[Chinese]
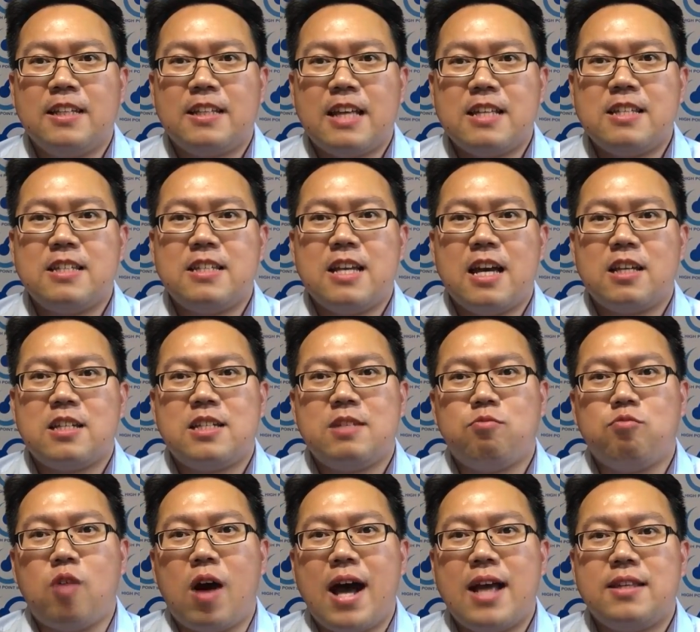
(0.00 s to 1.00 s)
但是像
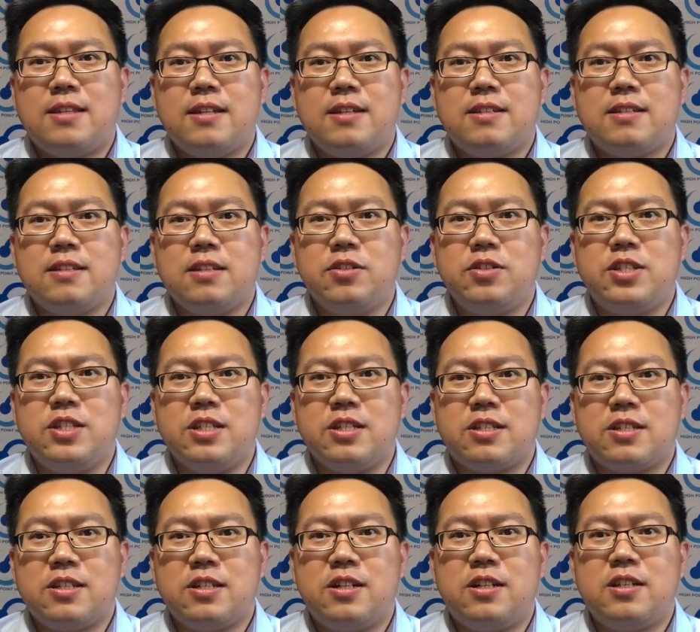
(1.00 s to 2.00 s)
武汉这一次有几
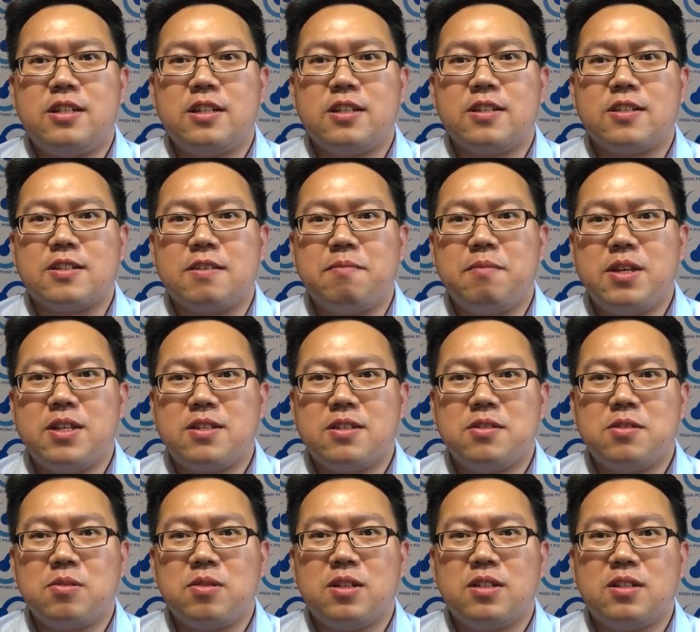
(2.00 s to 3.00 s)
十人这种神秘失
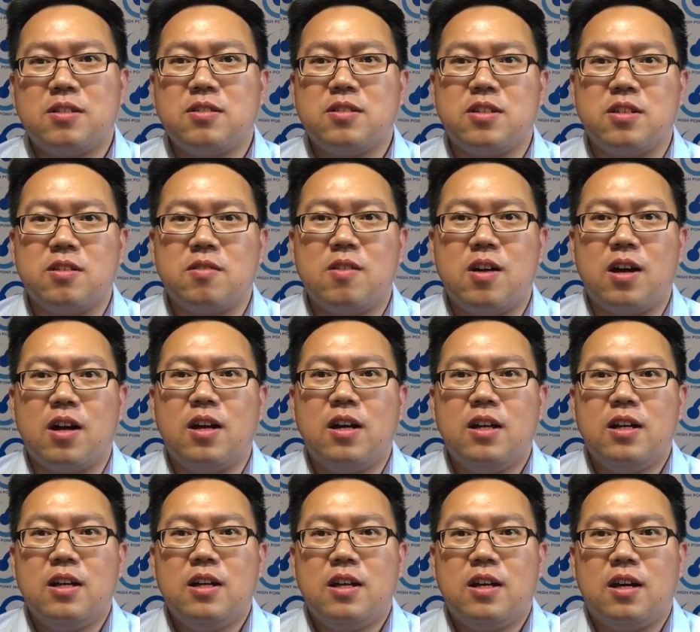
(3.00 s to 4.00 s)
踪的这种情况。
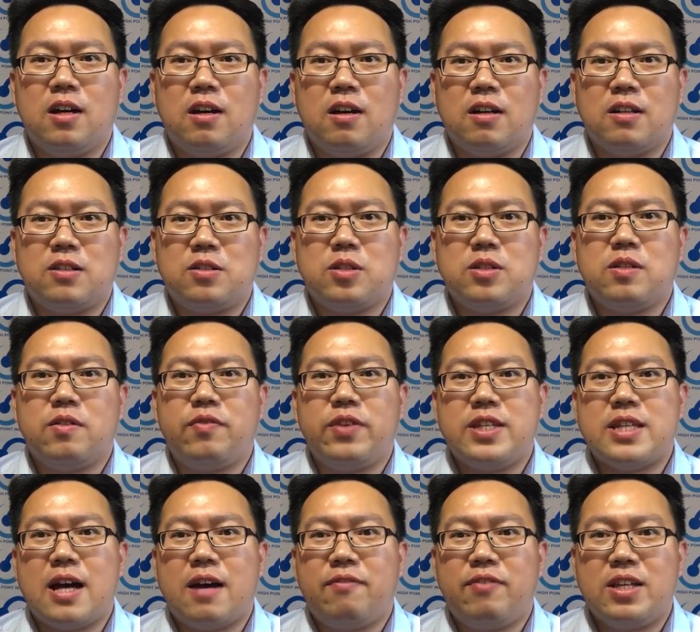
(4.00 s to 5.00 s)
呃，说是
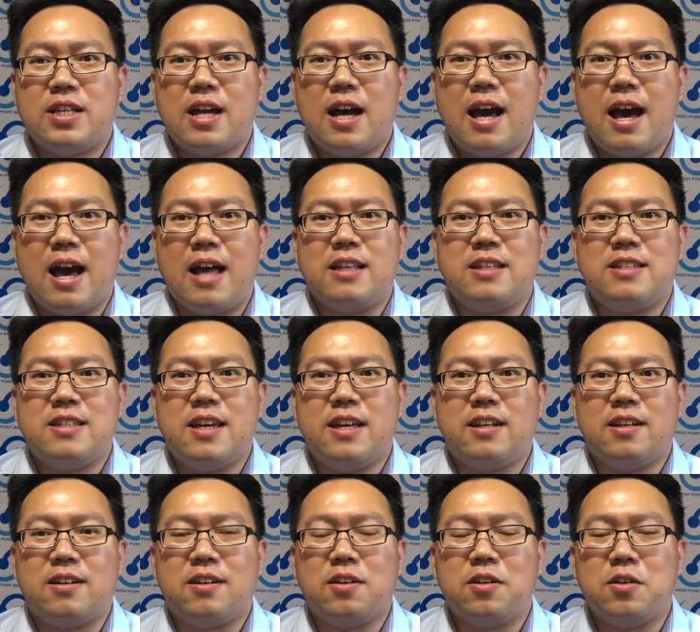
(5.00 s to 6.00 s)
非常非常罕见
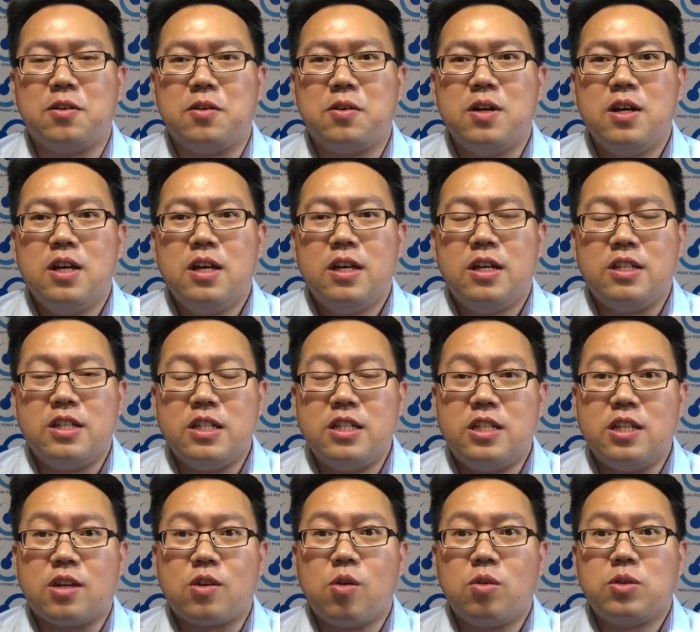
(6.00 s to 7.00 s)
的，然后引
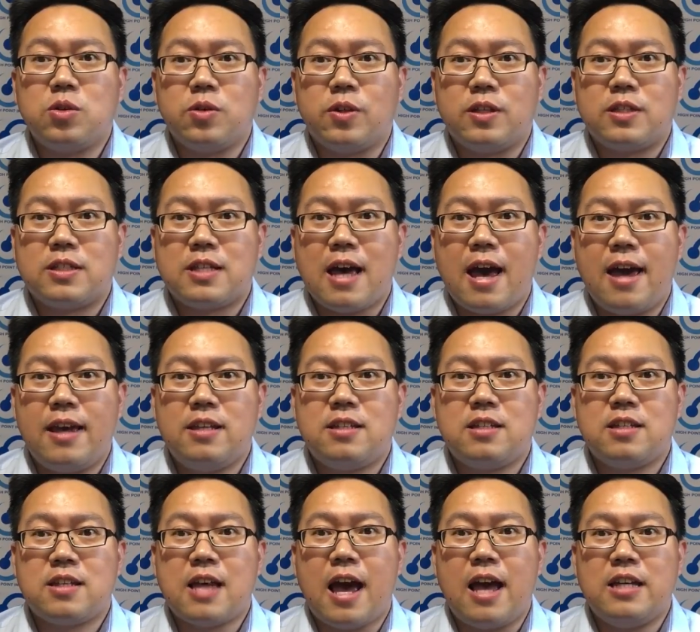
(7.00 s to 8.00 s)
起公众的猜
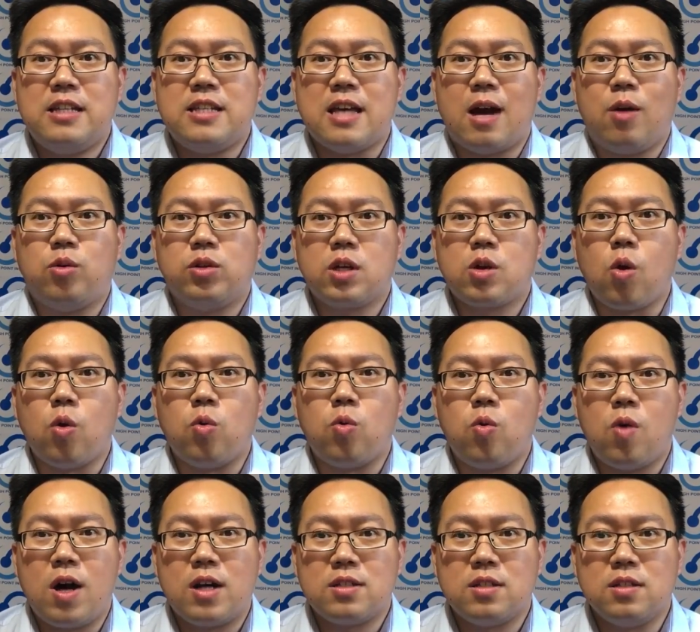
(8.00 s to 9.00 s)
猜想或者
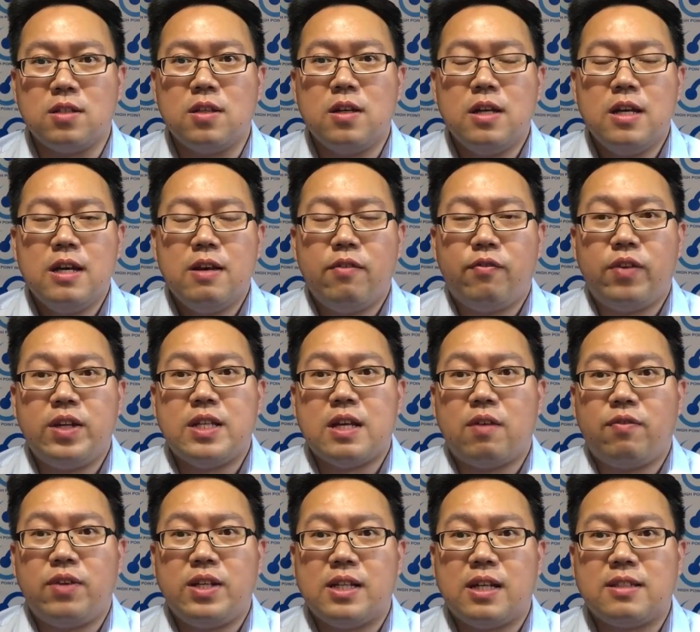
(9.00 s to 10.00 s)
恐慌是非
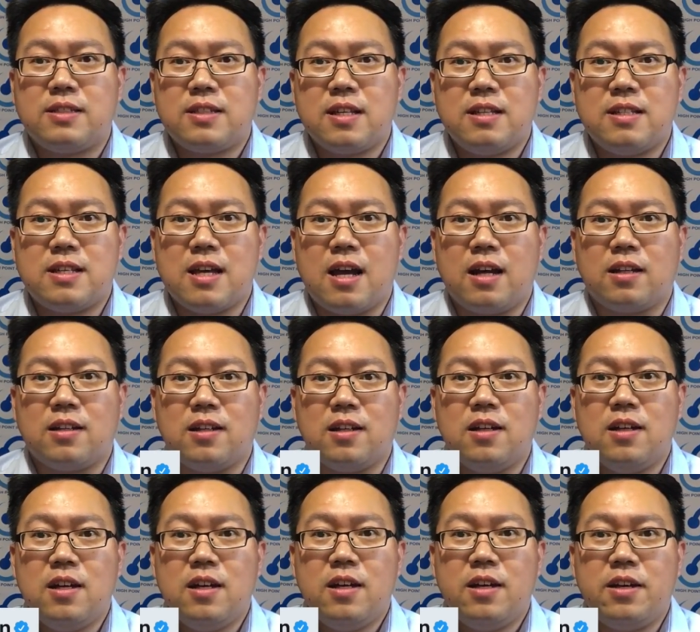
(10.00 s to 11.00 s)
常非常正常
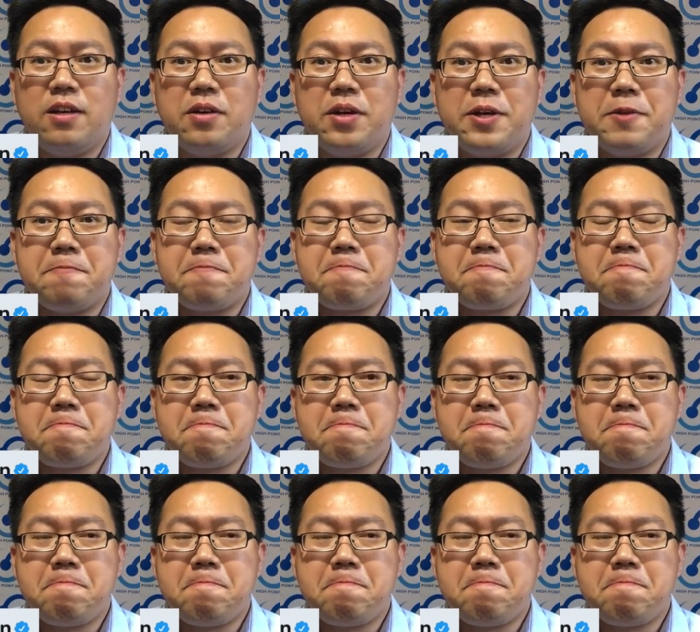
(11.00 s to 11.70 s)
的，因为，